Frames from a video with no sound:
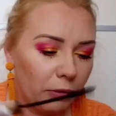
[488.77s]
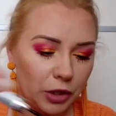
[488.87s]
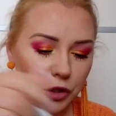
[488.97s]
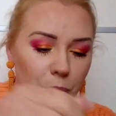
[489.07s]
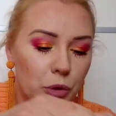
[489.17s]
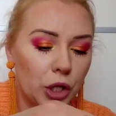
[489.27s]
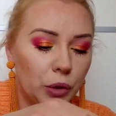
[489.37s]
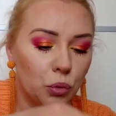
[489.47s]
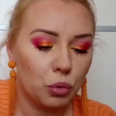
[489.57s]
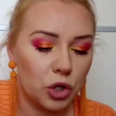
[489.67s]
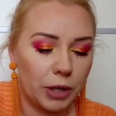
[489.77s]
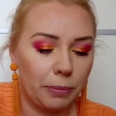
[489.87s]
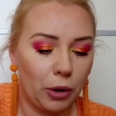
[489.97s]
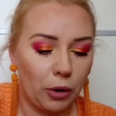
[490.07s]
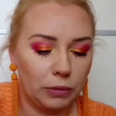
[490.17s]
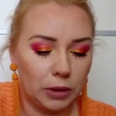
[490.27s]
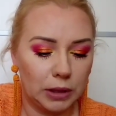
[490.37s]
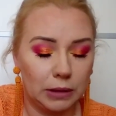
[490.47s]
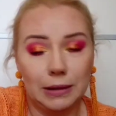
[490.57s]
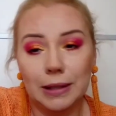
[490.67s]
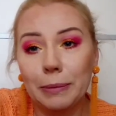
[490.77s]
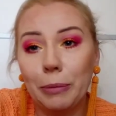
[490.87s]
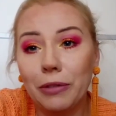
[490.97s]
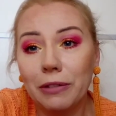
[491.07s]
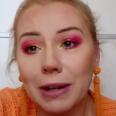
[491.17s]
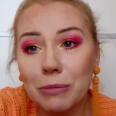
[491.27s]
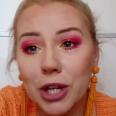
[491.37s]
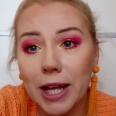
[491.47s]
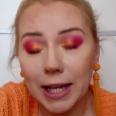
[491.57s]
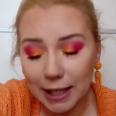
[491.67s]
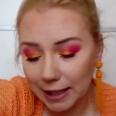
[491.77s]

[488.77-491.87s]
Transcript: właśnie przedłużę, bo powiem Wam, że